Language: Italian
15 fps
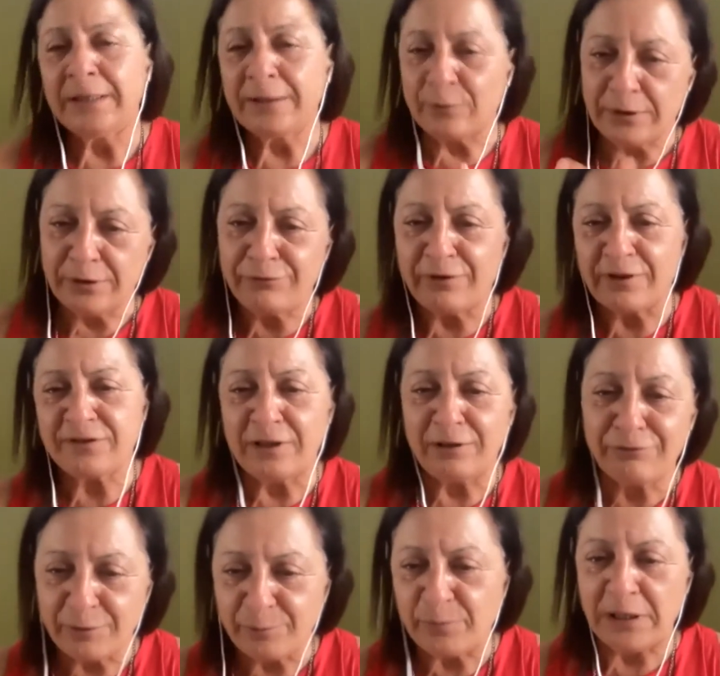quindi farsi la
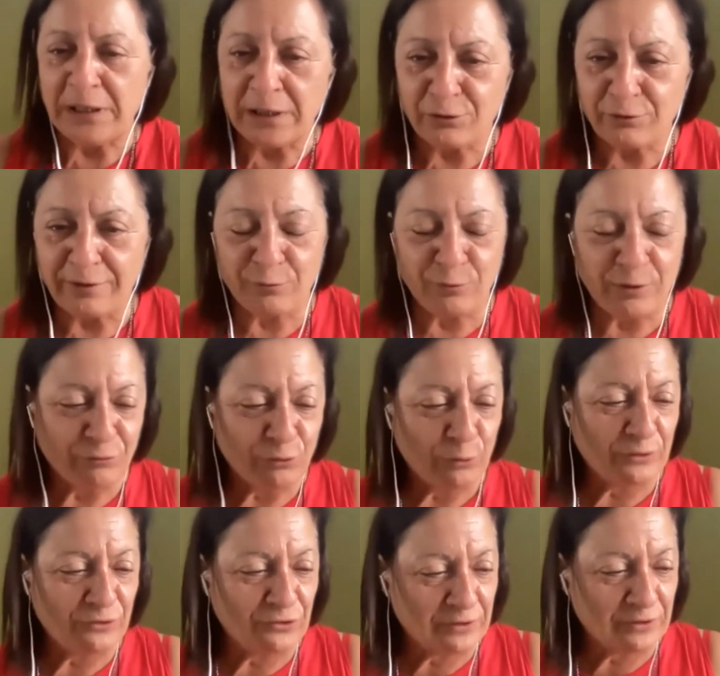famiglia, trovare un lavoro,
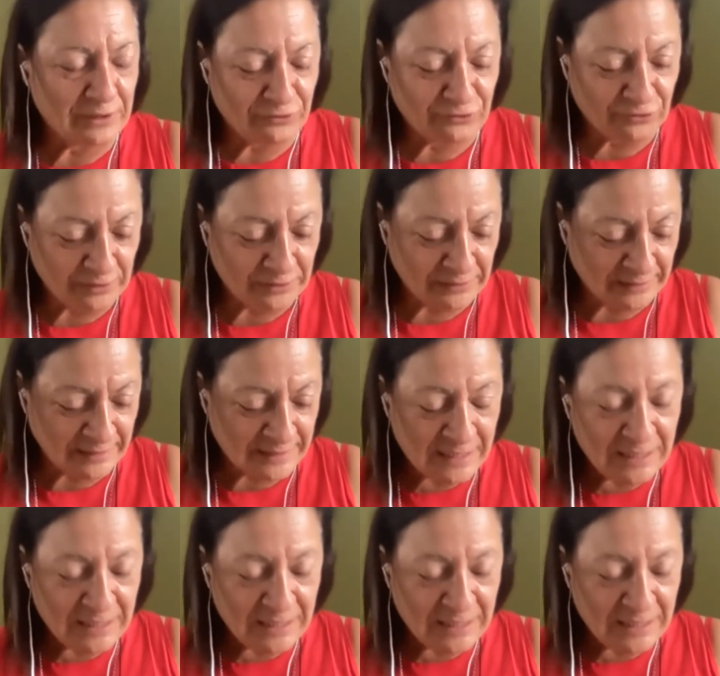eccetera, eccetera.